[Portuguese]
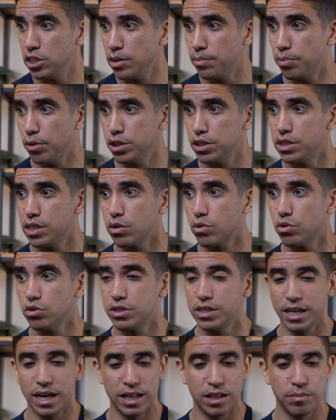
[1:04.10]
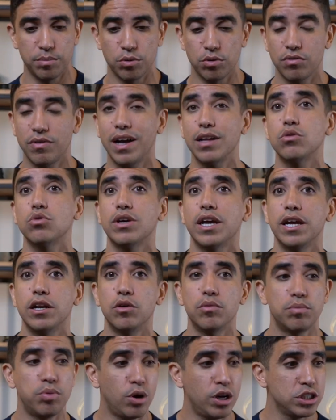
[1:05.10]
quem já pode ser considerado aprovado, quem
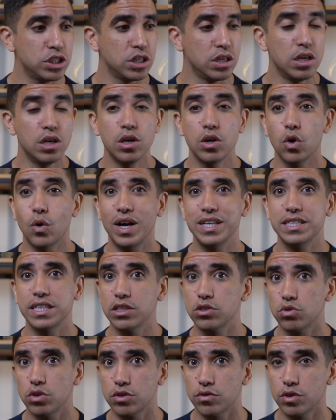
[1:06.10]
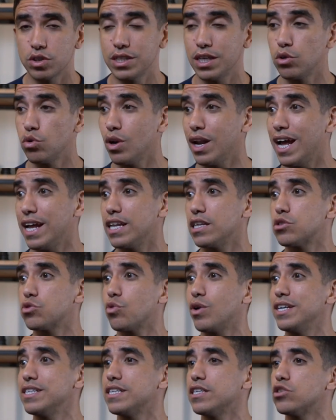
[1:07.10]
não pode, quais questões vão ser anuladas,
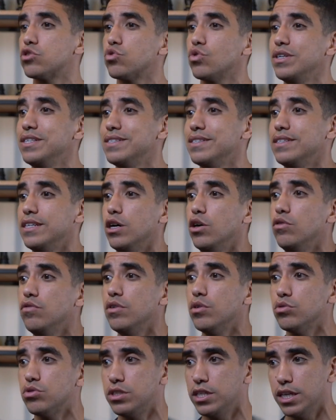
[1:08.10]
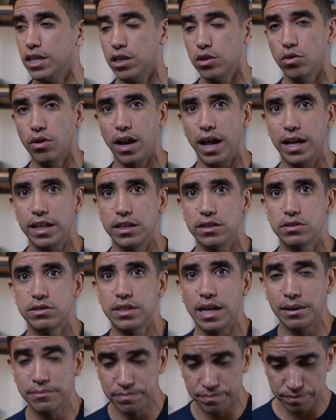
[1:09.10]
quais questões não vão ser
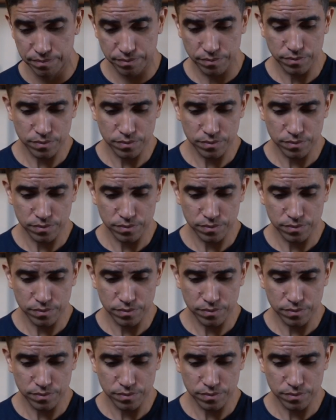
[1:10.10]
anuladas, tá?